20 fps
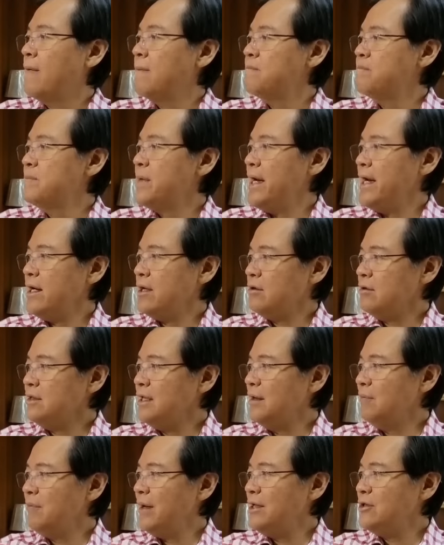Meron
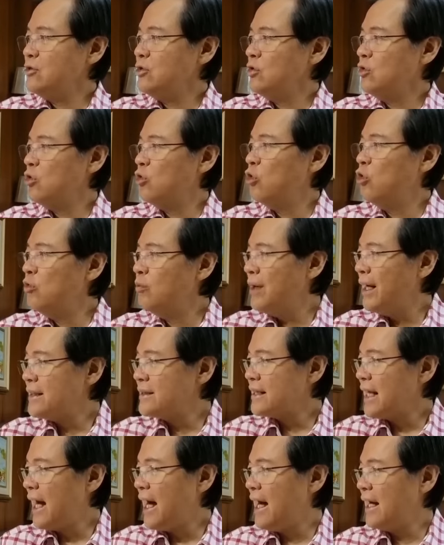naman yung
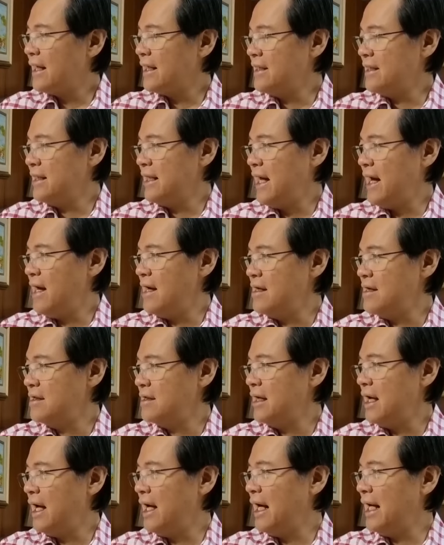umatake na.
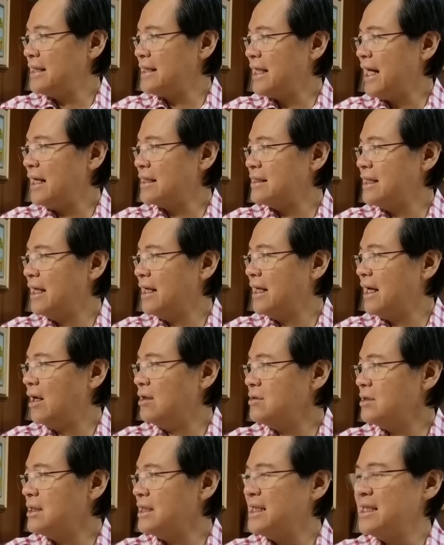Ang attack ng
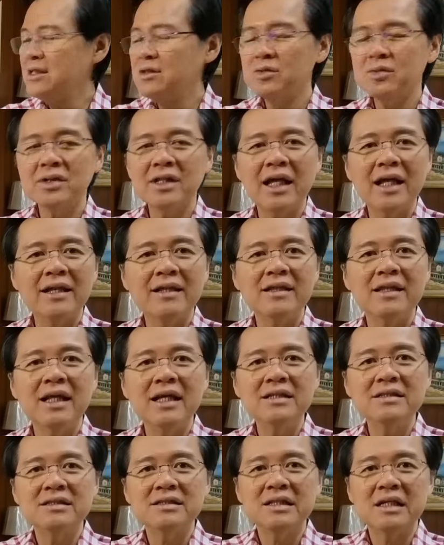gout, 3 to 10
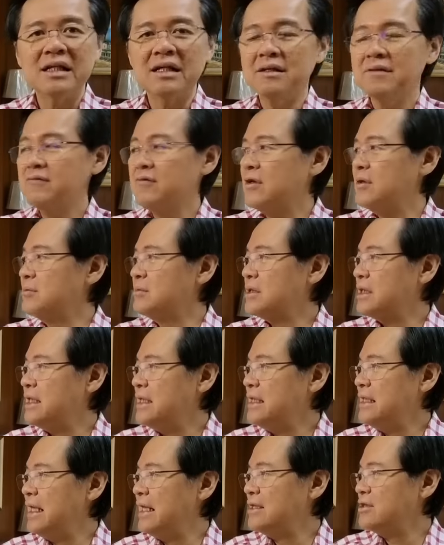days. From 3
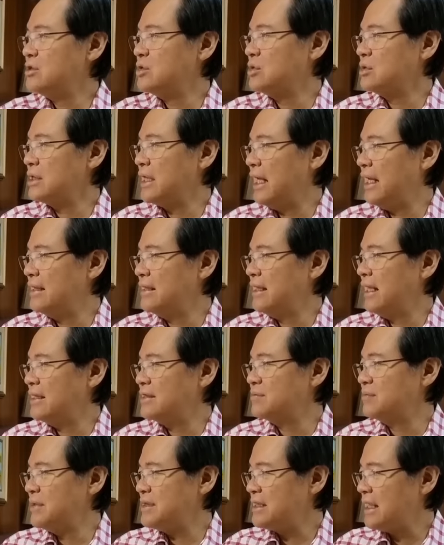days to 10
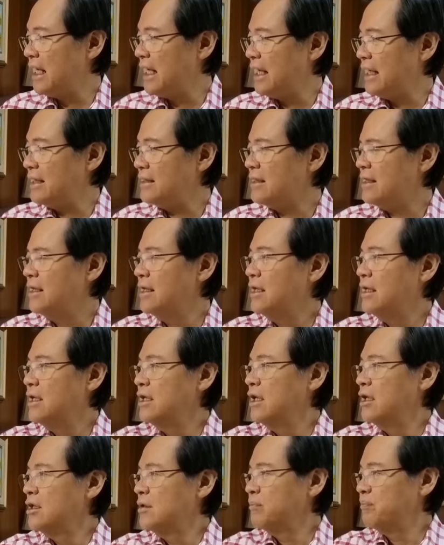days, masakit.
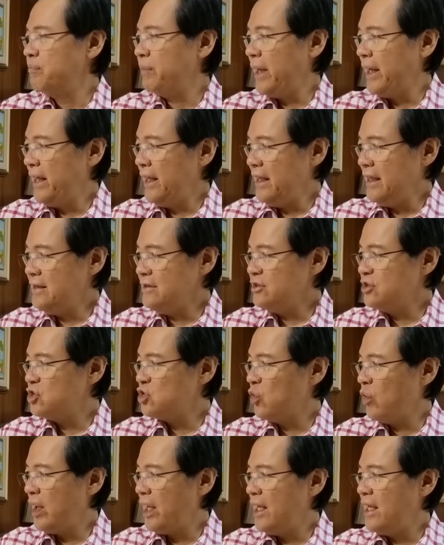Pain,
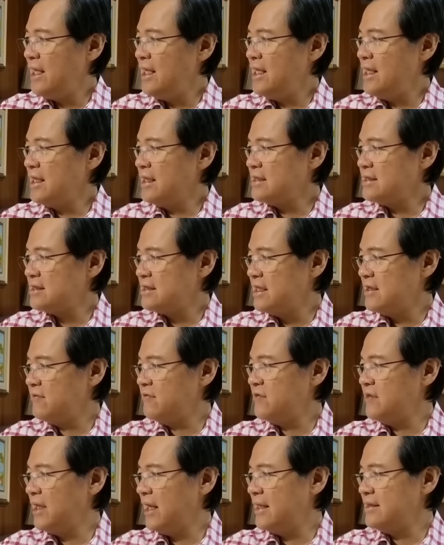swelling,
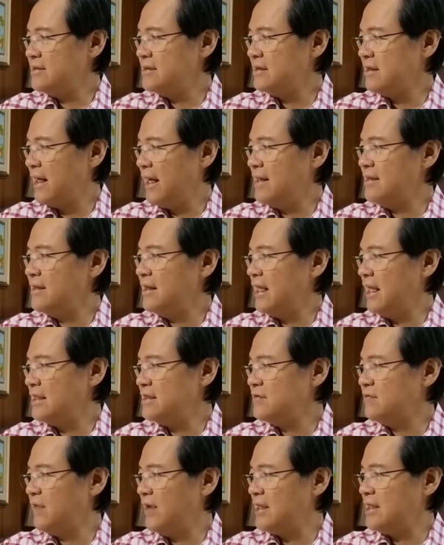stiffness,
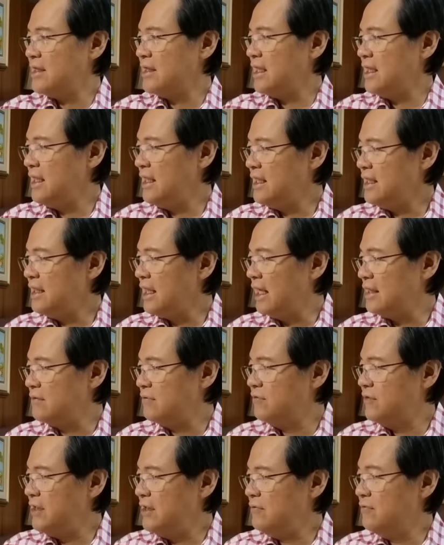redness, fatigue, at
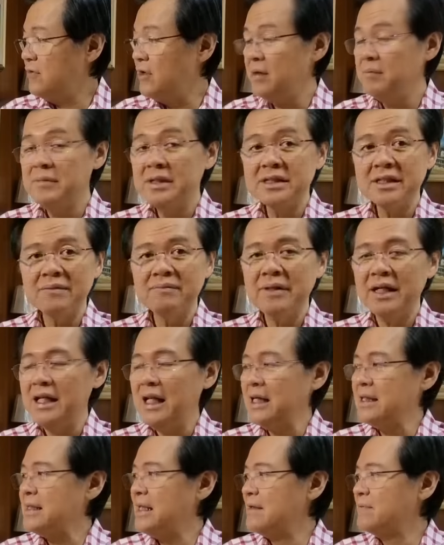fever. Minsan may
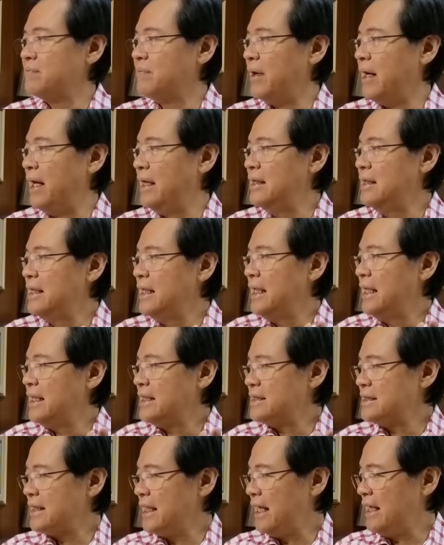lagnat pa
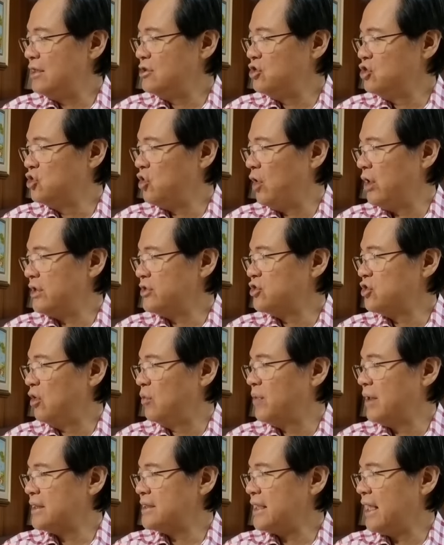sa joint,
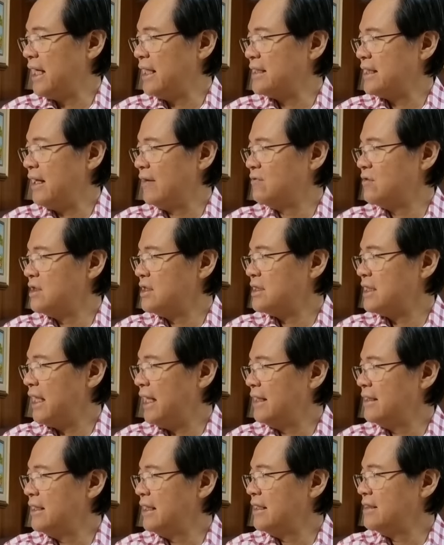sobra sakit. After
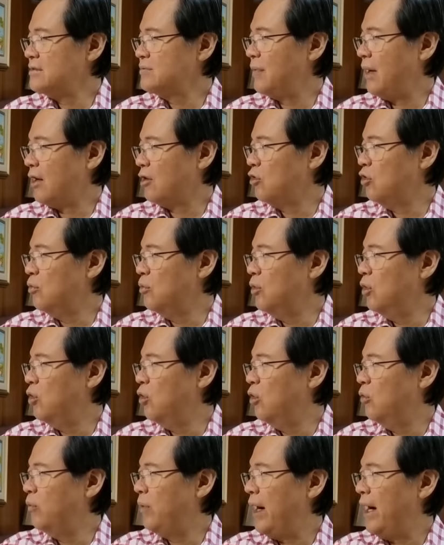10 days, bago
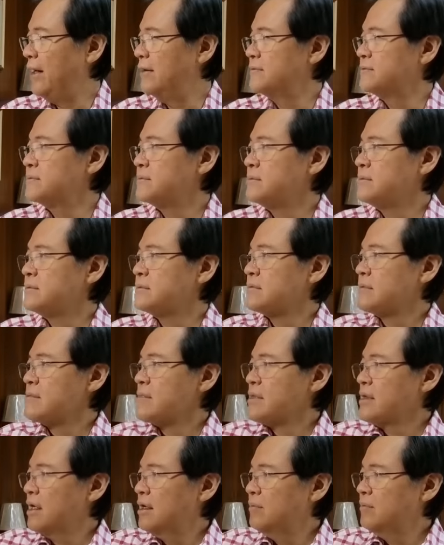humuhupa.
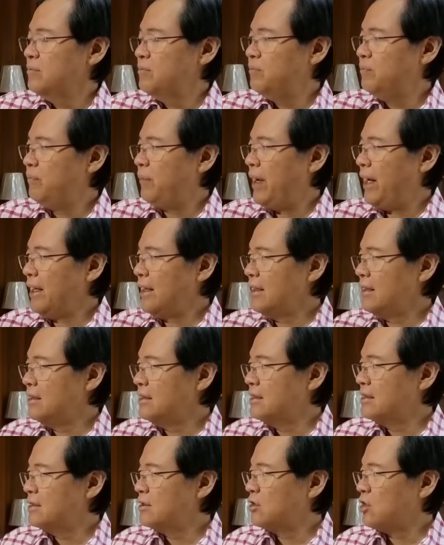Pag
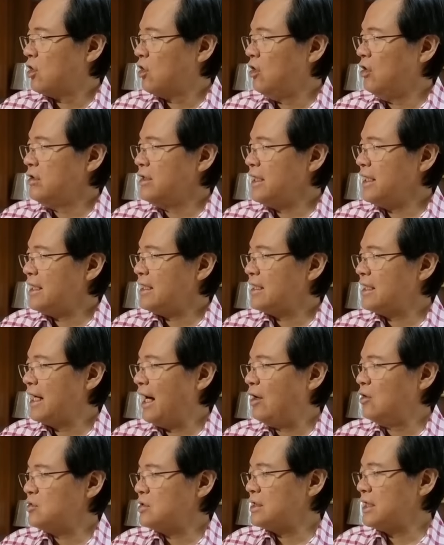chronic
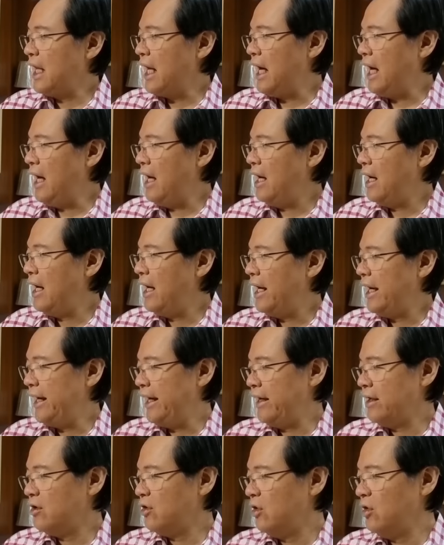gout na,
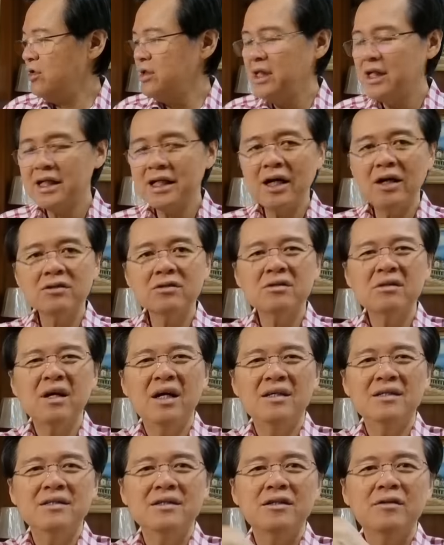eh, chronic gout,
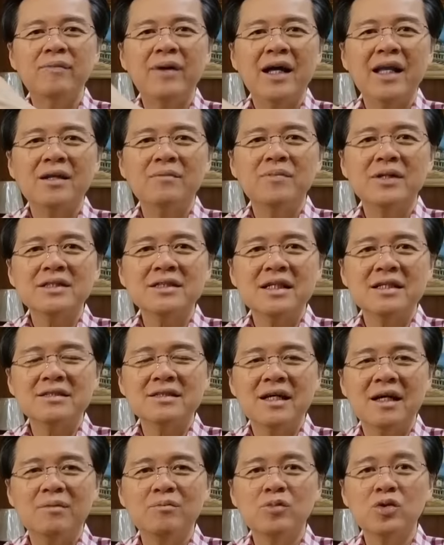ah, lumalabas na
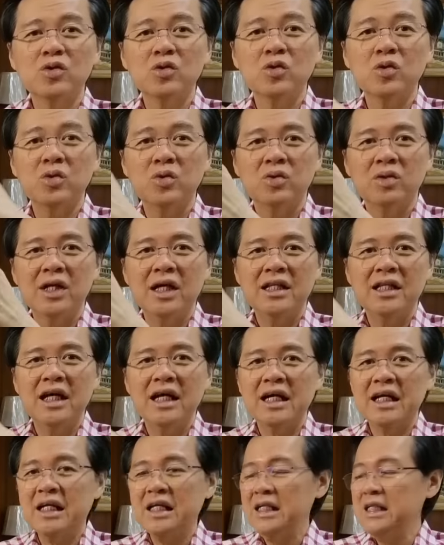sa buto. Yan,
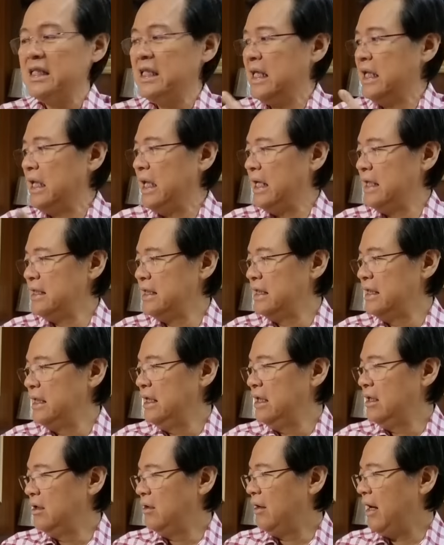nakikita na.
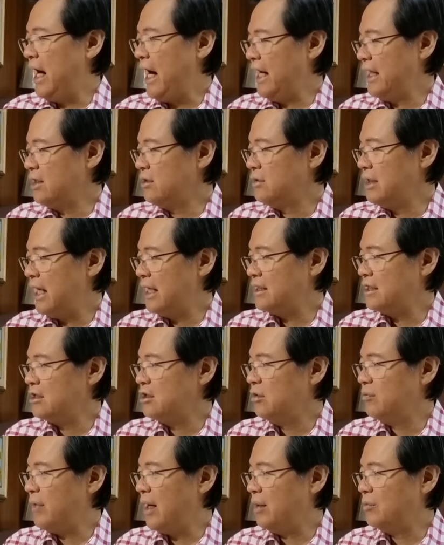O, ayaw
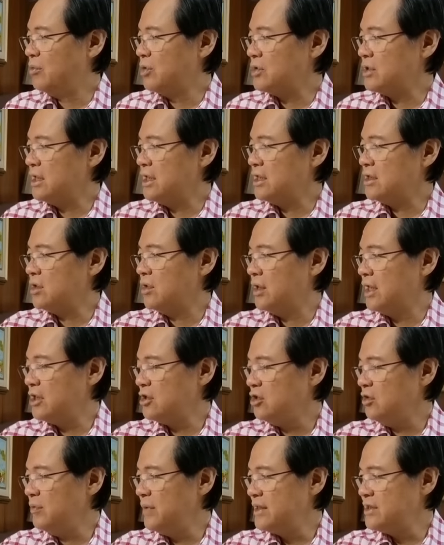natin umabot dito.
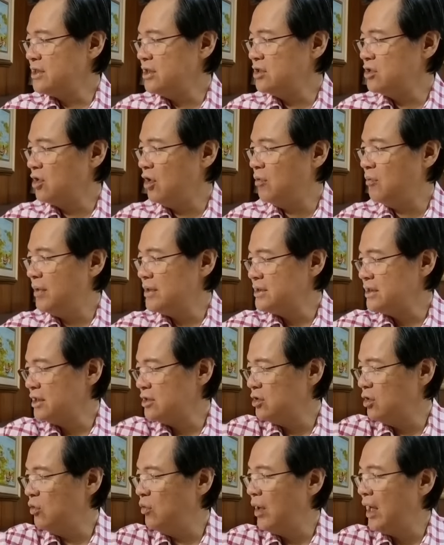Ito may sintomas,
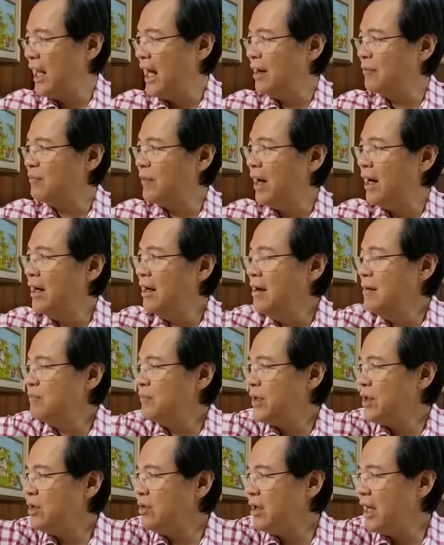ito wala pa.
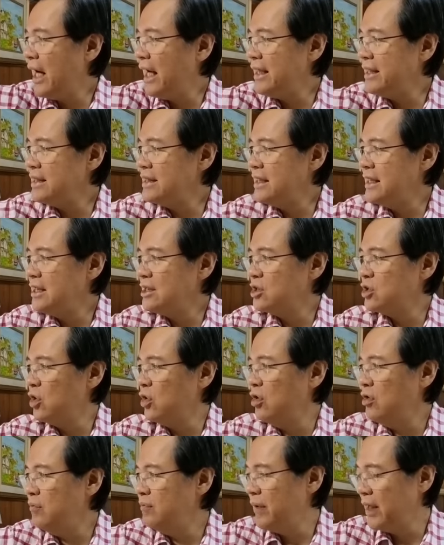Pero kahit
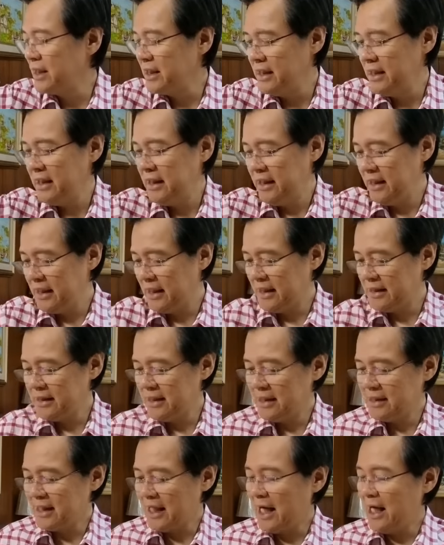dito, mag-iingat
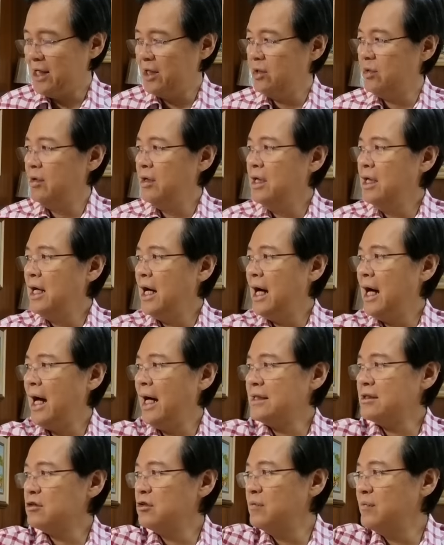na tayo.
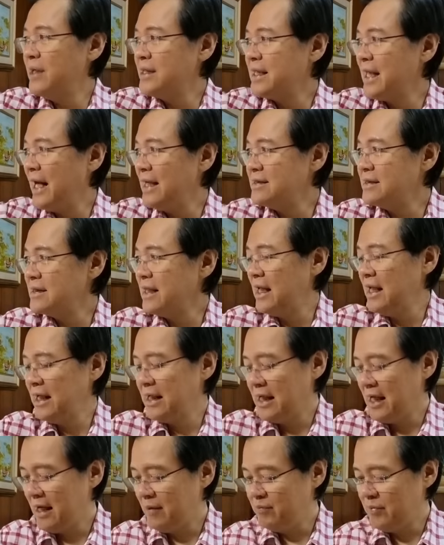At kung mataas
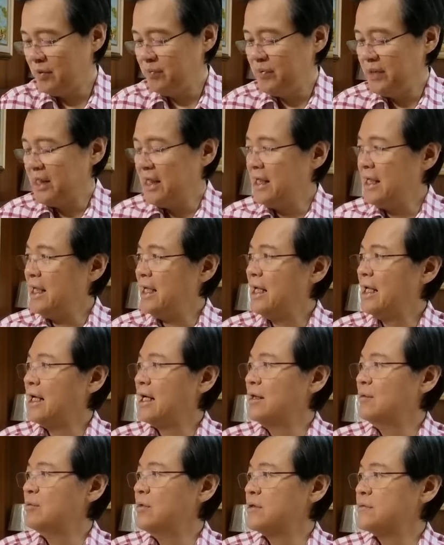talaga, bibigyan na ng
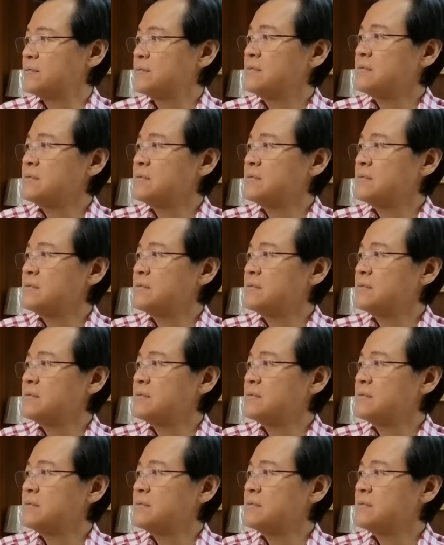gamot